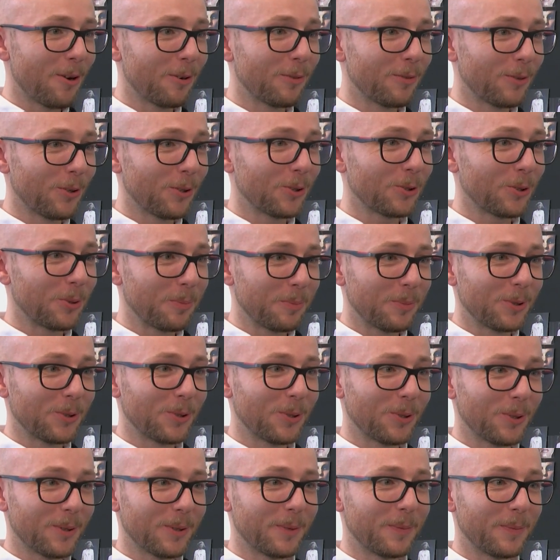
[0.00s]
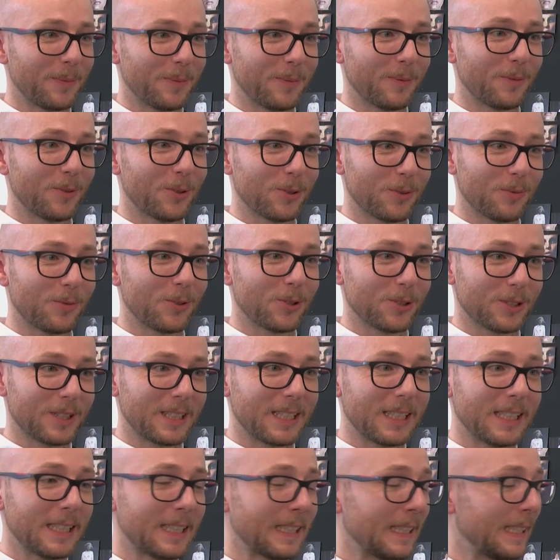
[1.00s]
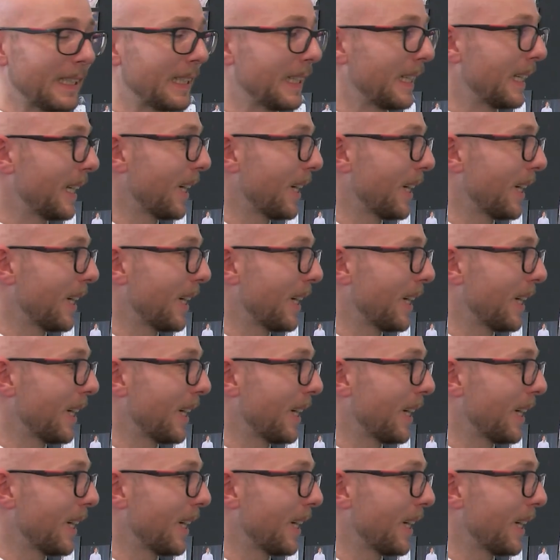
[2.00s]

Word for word: angefragt, ob wir da was kriegen